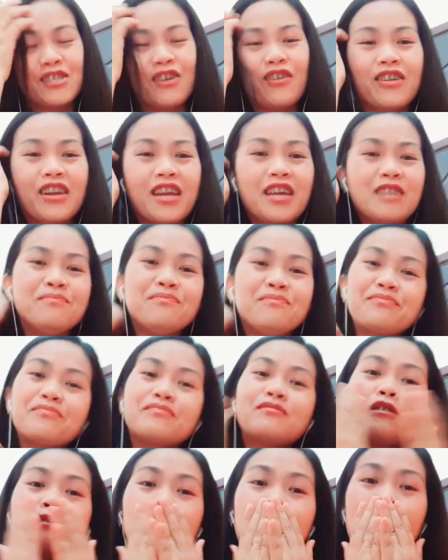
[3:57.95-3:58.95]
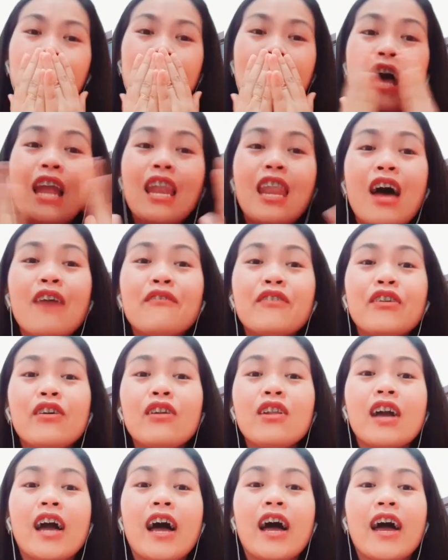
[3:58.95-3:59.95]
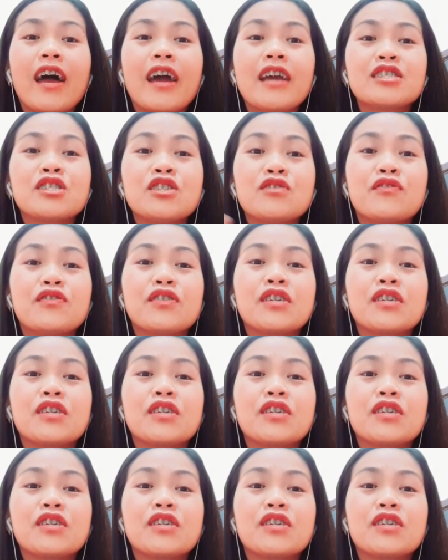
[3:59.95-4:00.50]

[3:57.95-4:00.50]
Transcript: sorry. Love you all guys. Don't